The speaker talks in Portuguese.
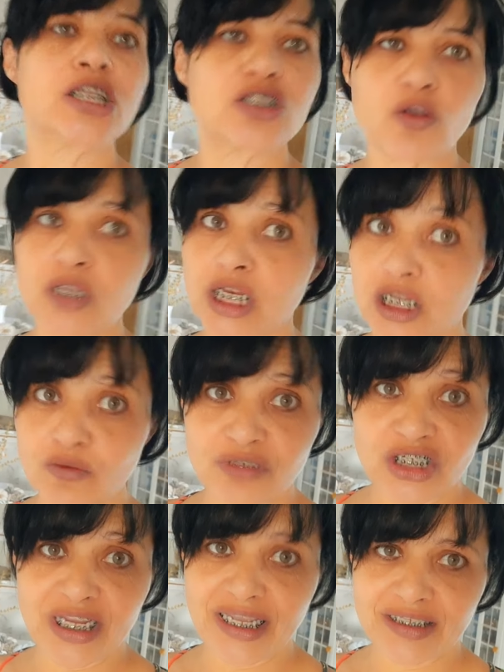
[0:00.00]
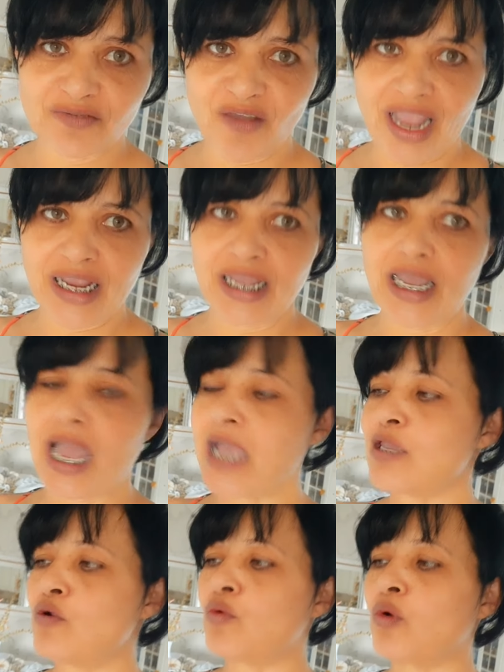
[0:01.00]
Só que não tinha as facas.
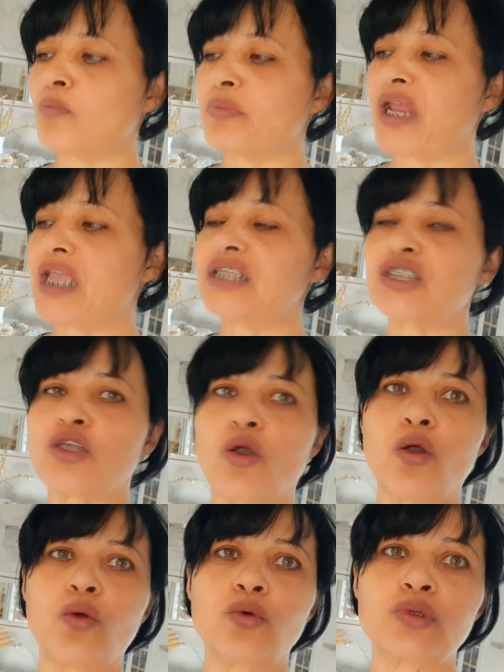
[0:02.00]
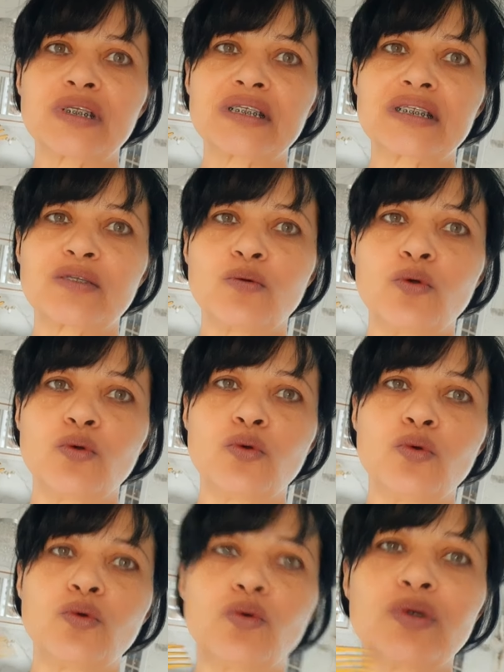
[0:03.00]
Aí eu comprei só os,
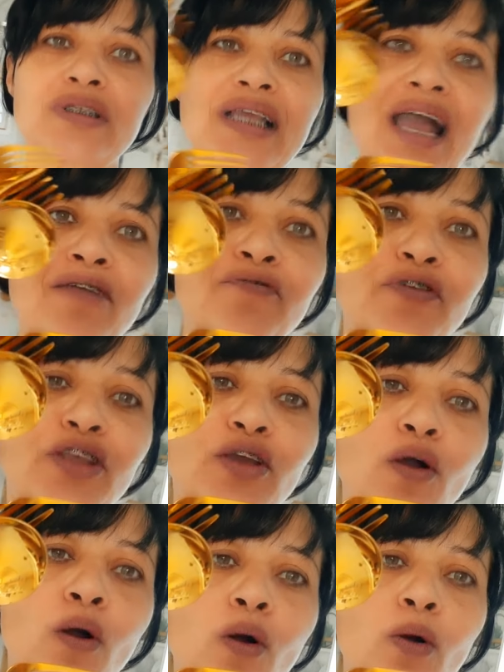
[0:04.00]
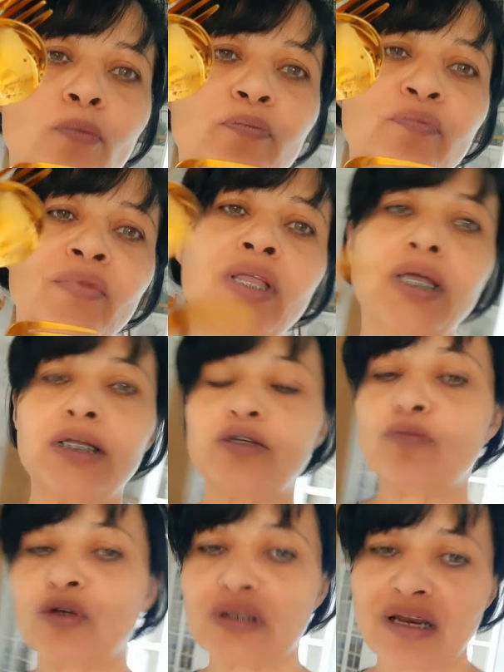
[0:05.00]
o, os garfinhos, ó.
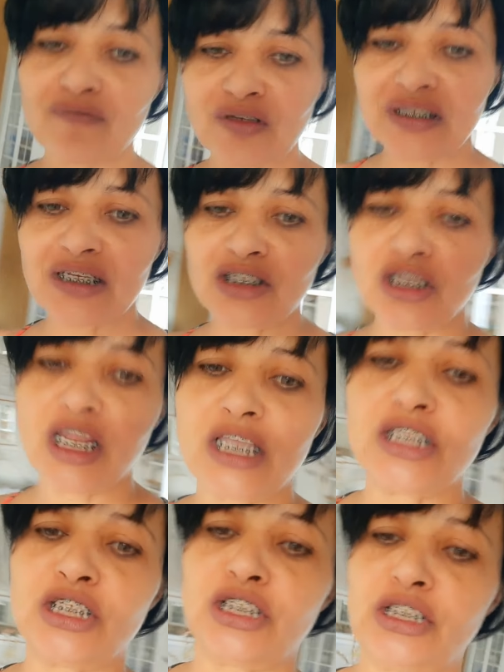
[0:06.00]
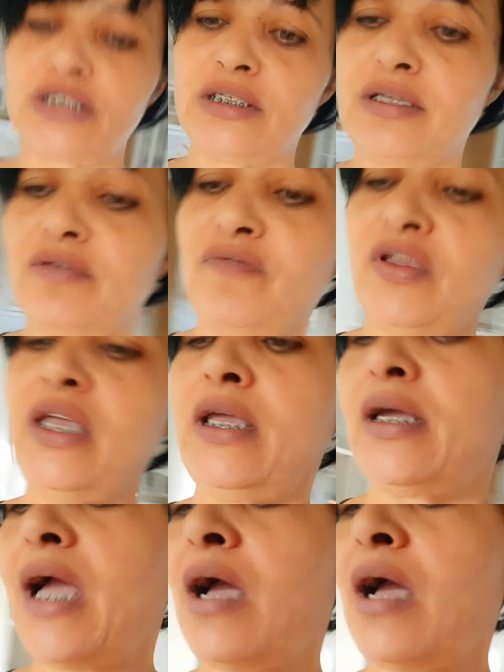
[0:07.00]
Deixa eu mostrar vocês direitinho. Vê?